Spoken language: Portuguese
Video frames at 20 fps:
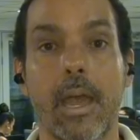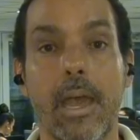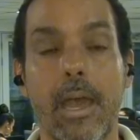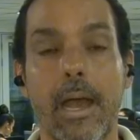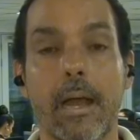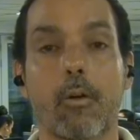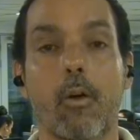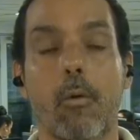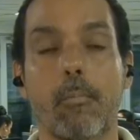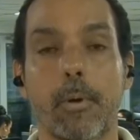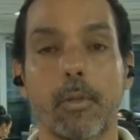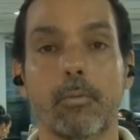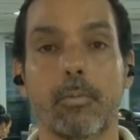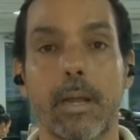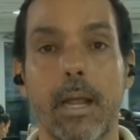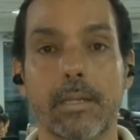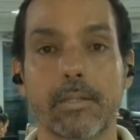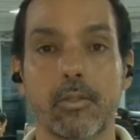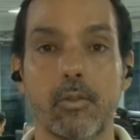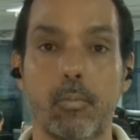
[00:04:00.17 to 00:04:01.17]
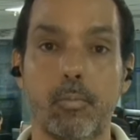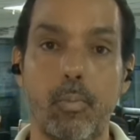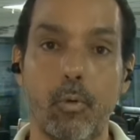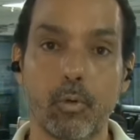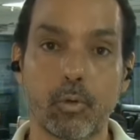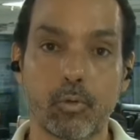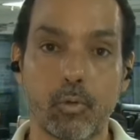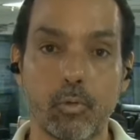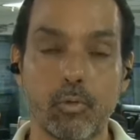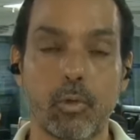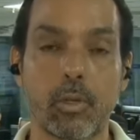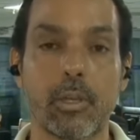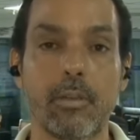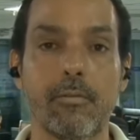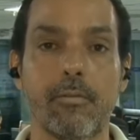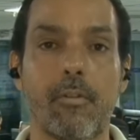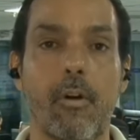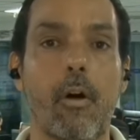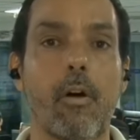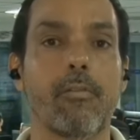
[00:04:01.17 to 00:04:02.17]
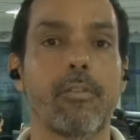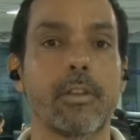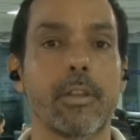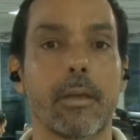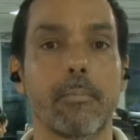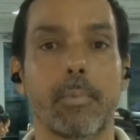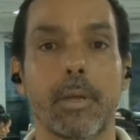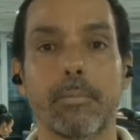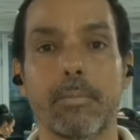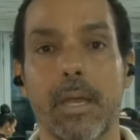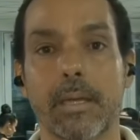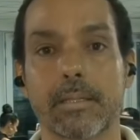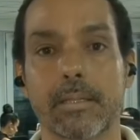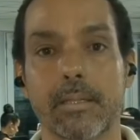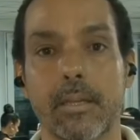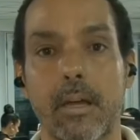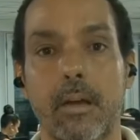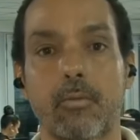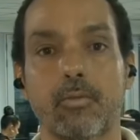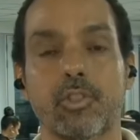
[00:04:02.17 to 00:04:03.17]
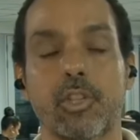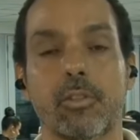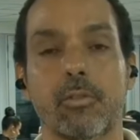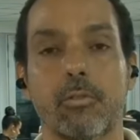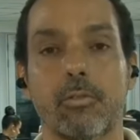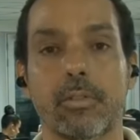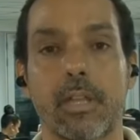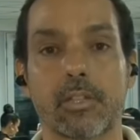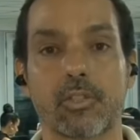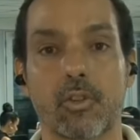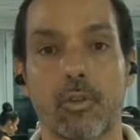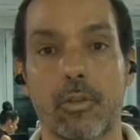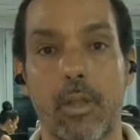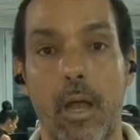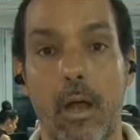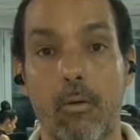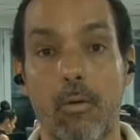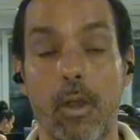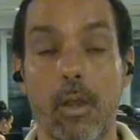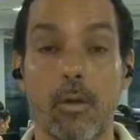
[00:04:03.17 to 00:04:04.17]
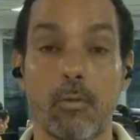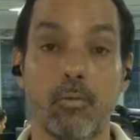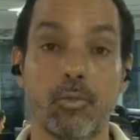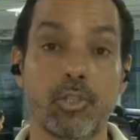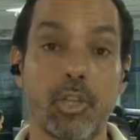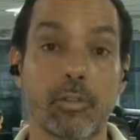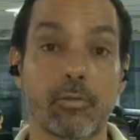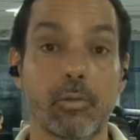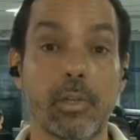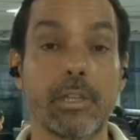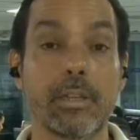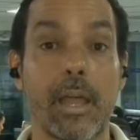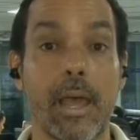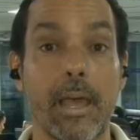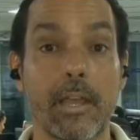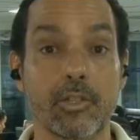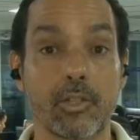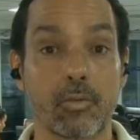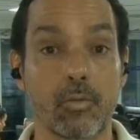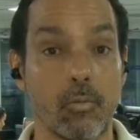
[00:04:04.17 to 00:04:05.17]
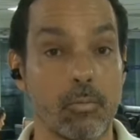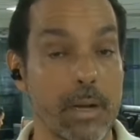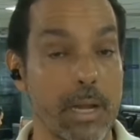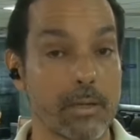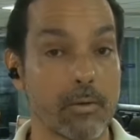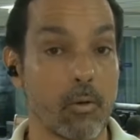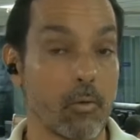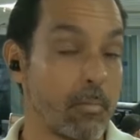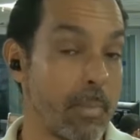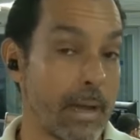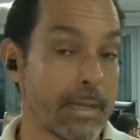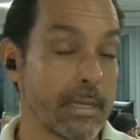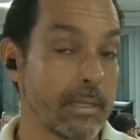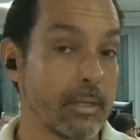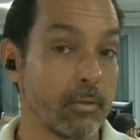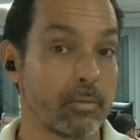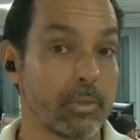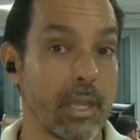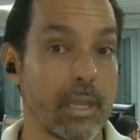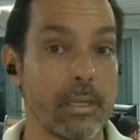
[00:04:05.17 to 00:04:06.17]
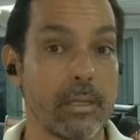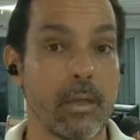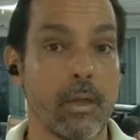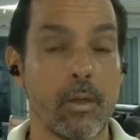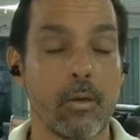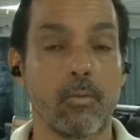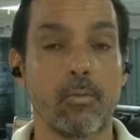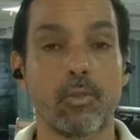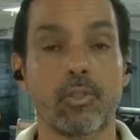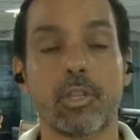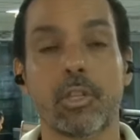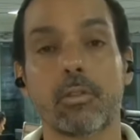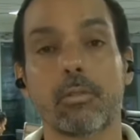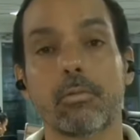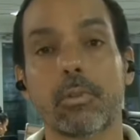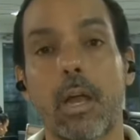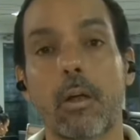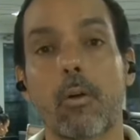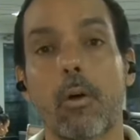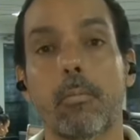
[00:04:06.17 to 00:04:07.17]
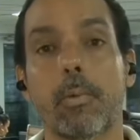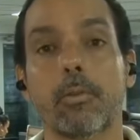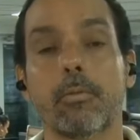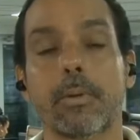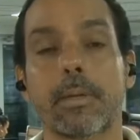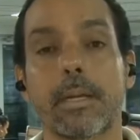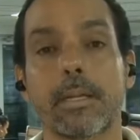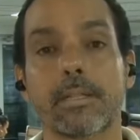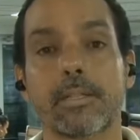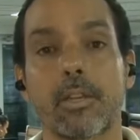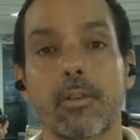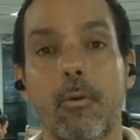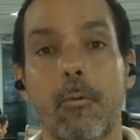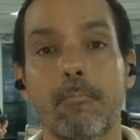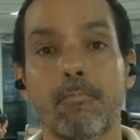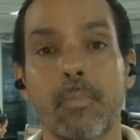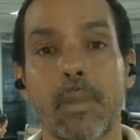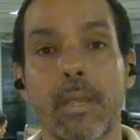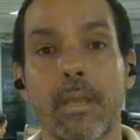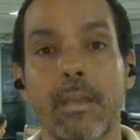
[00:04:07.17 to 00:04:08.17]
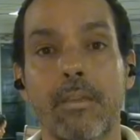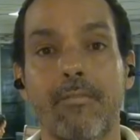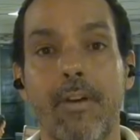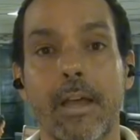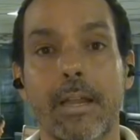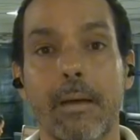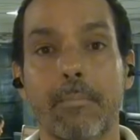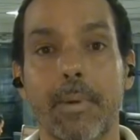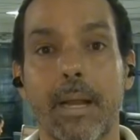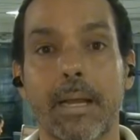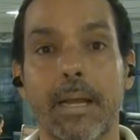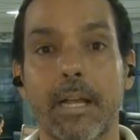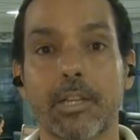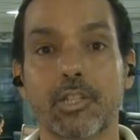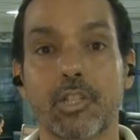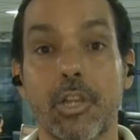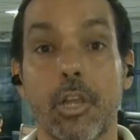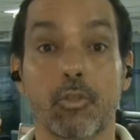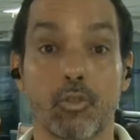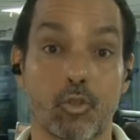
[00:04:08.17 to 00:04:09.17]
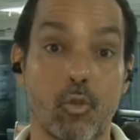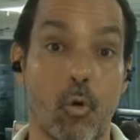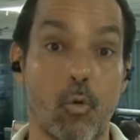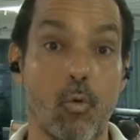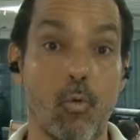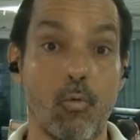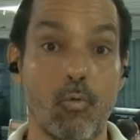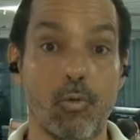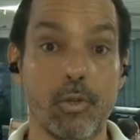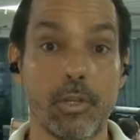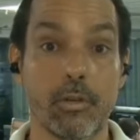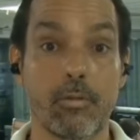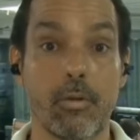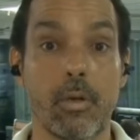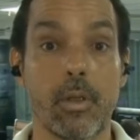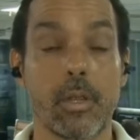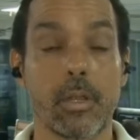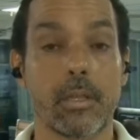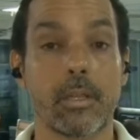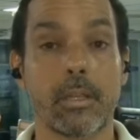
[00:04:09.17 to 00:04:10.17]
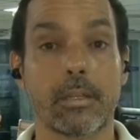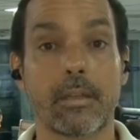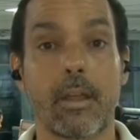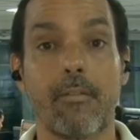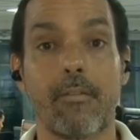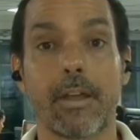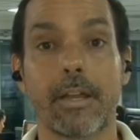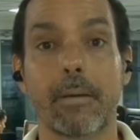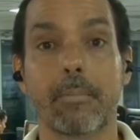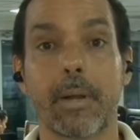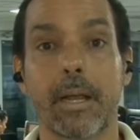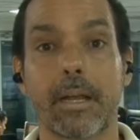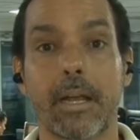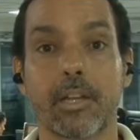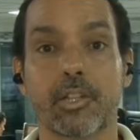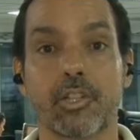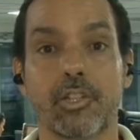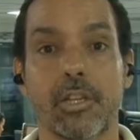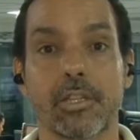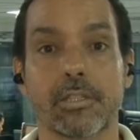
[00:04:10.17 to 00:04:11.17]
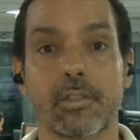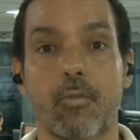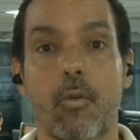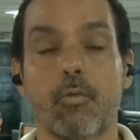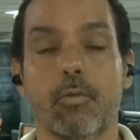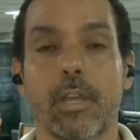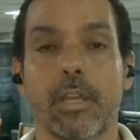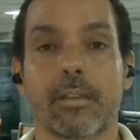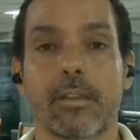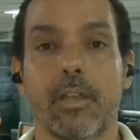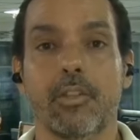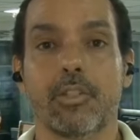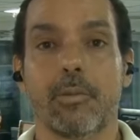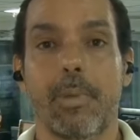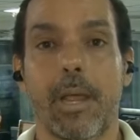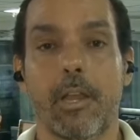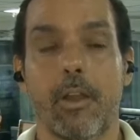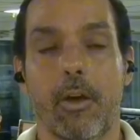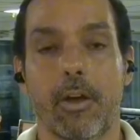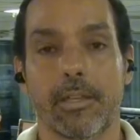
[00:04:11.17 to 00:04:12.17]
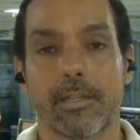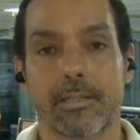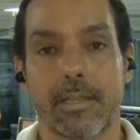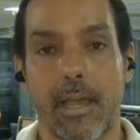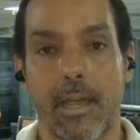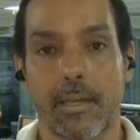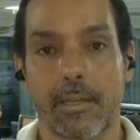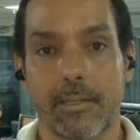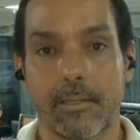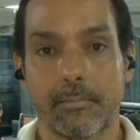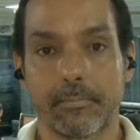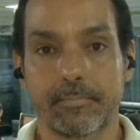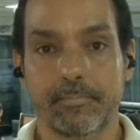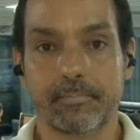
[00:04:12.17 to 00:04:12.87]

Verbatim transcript: é a Copa do Brasil por tudo que envolve, né? Premiação, um título nacional, um título inédito, o Bahia não tem um título da Copa do Brasil e vai lá para Caxias. Jogo único, então vai lá para Caxias com o que tem de melhor, Rizek.